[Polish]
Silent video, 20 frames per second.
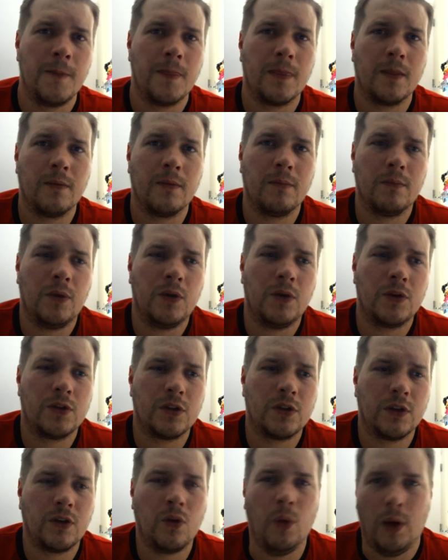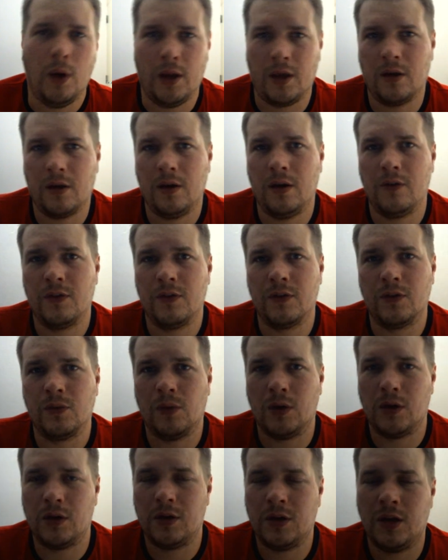No, może Quake
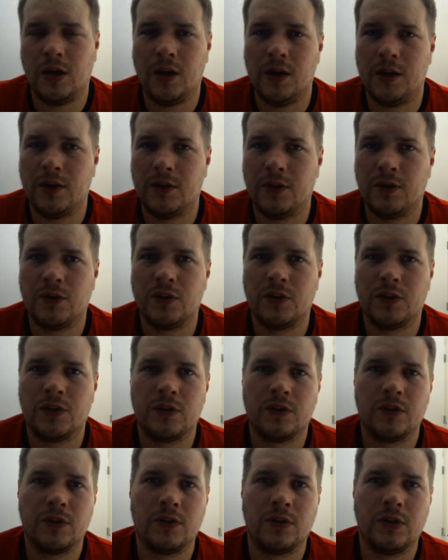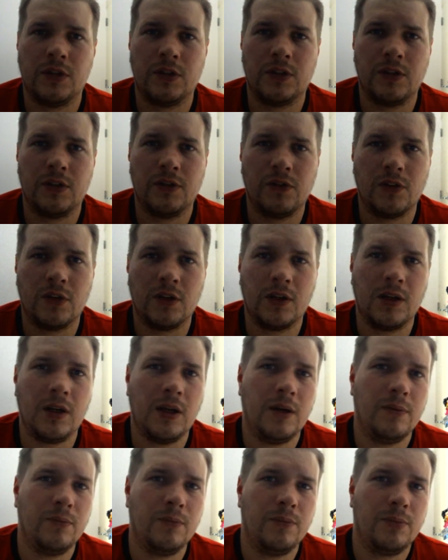ewentualnie, ale to już też dawno nie
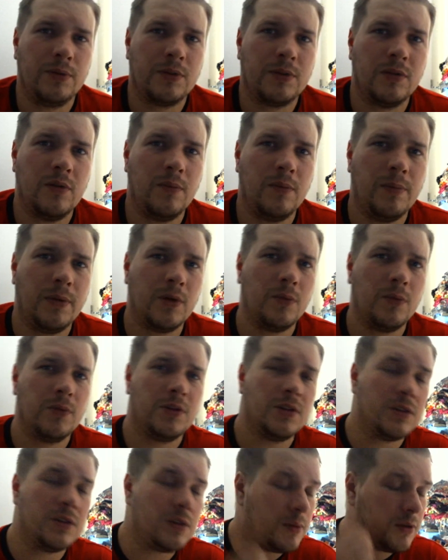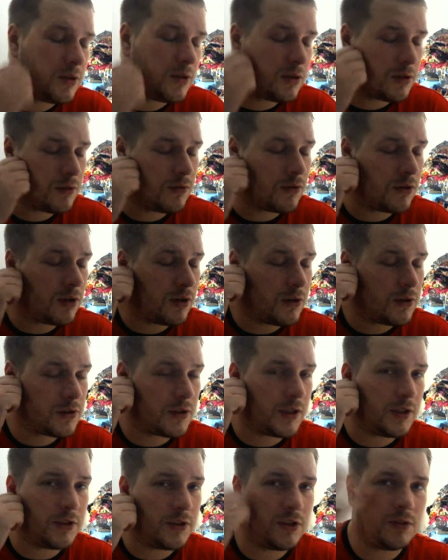grałem, potrzebę paru miesięcy, żeby się w ogóle
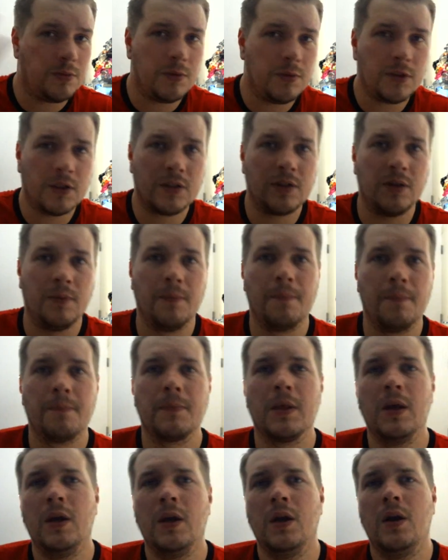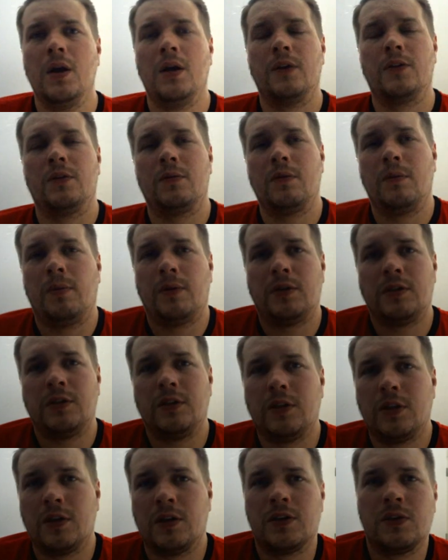rozkręcić. Miesza z tym. Co mnie bardziej
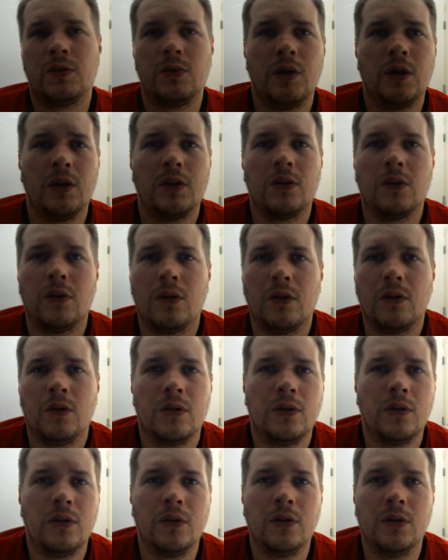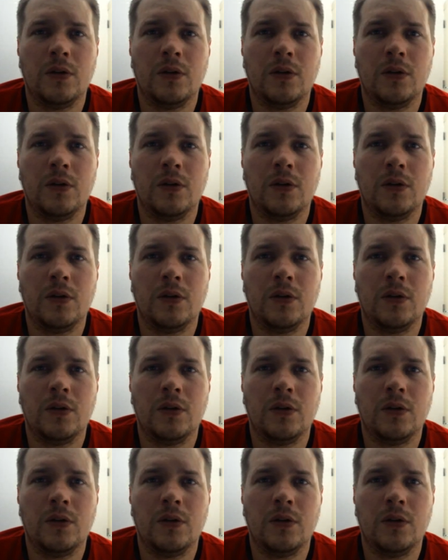interesuje, to